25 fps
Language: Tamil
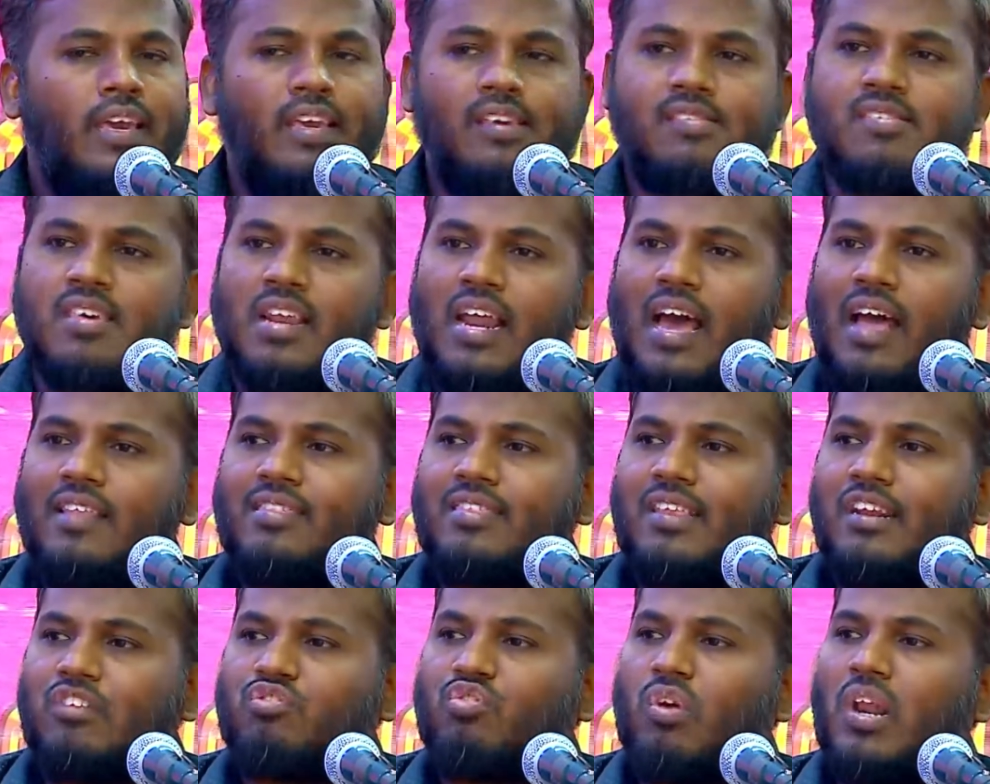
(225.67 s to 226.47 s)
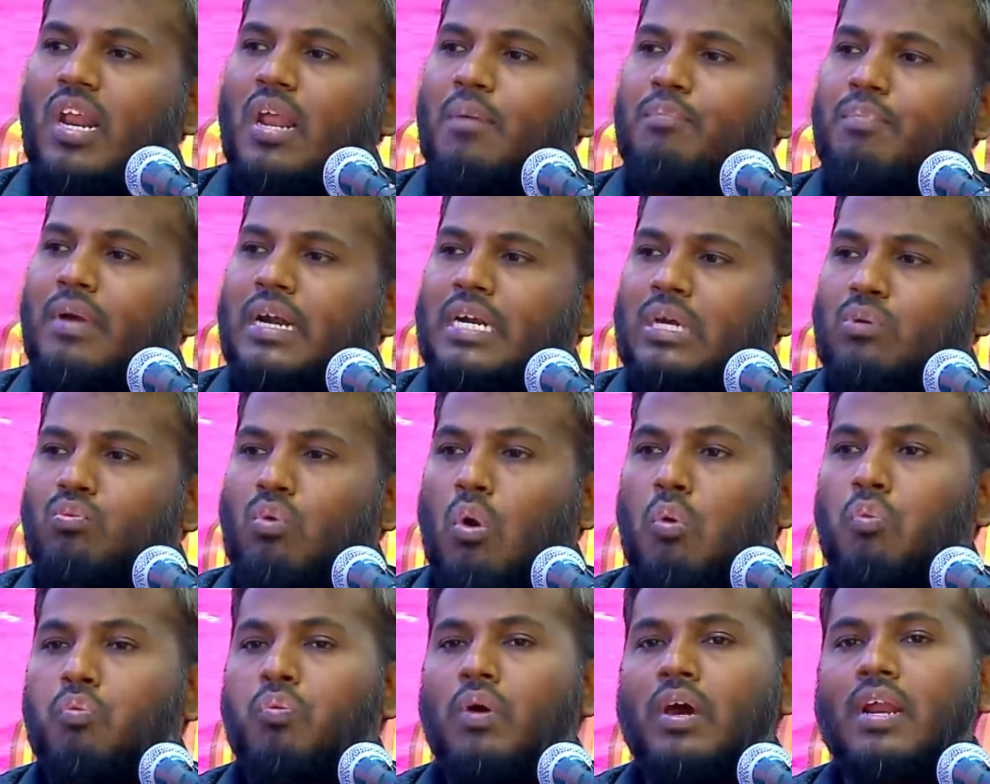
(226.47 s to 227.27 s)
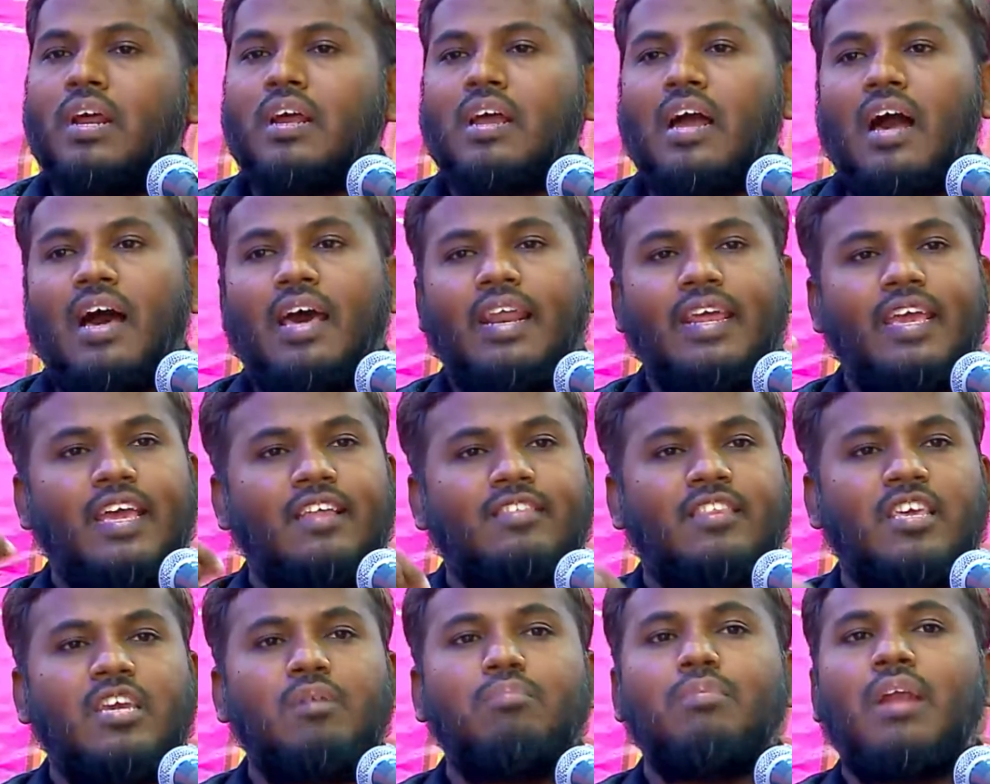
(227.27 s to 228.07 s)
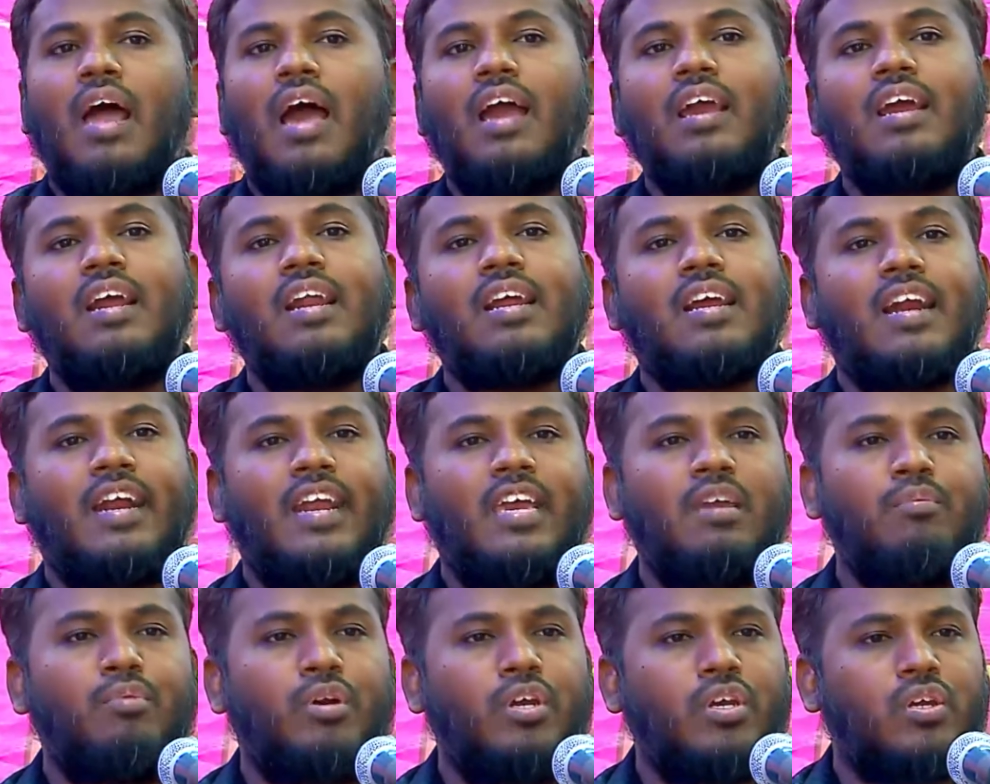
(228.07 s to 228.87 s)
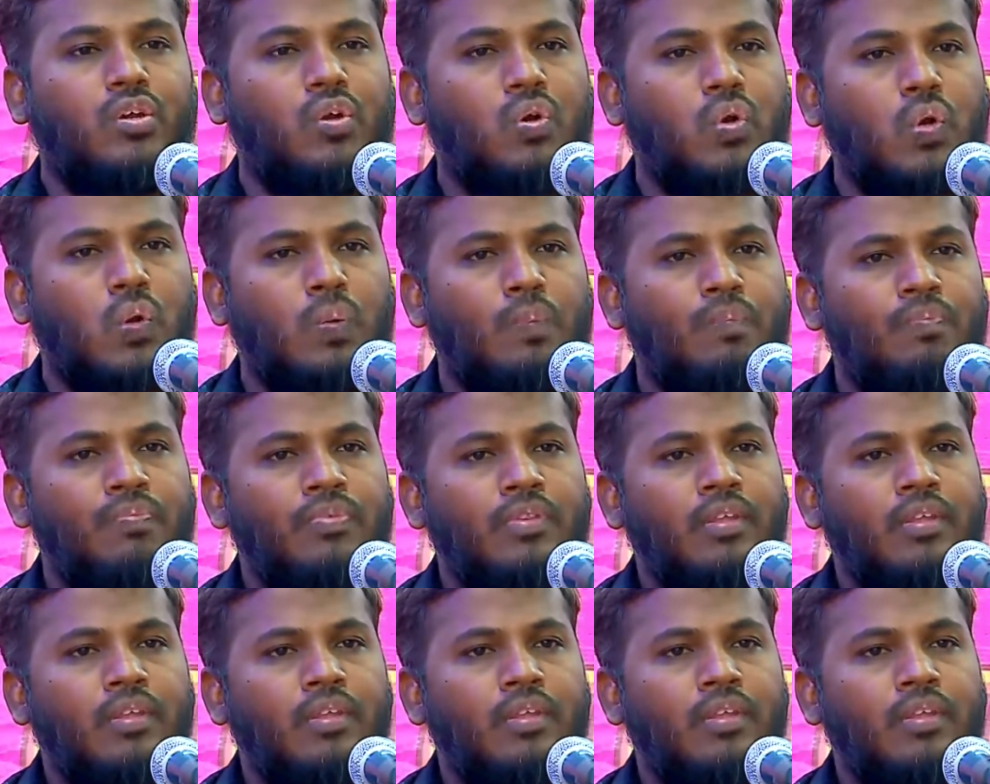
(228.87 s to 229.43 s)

இஸ்லாத்தில் சொல்லப்பட்ட ஒவ்வொரு காரியத்தையும் நாங்கள் கடைபிடிக்கின்றோம்